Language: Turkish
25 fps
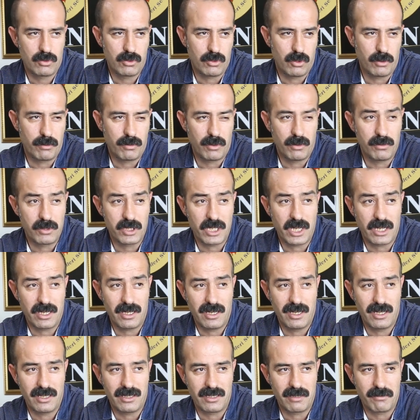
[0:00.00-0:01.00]
toplumu
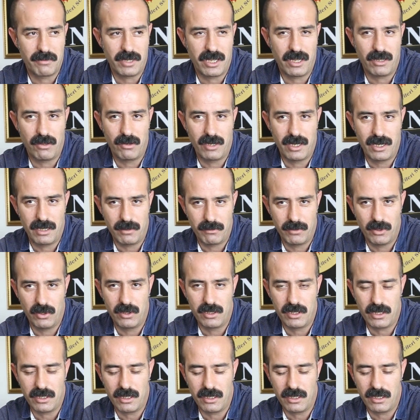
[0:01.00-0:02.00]
şekillendirmeye yönelik
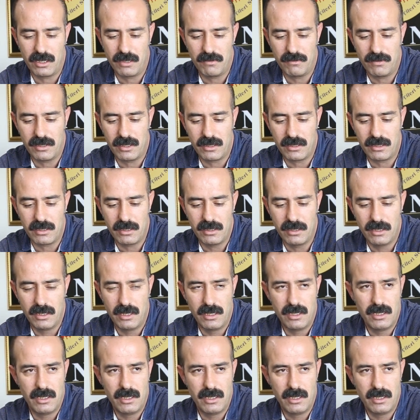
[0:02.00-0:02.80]
politikaları vardı.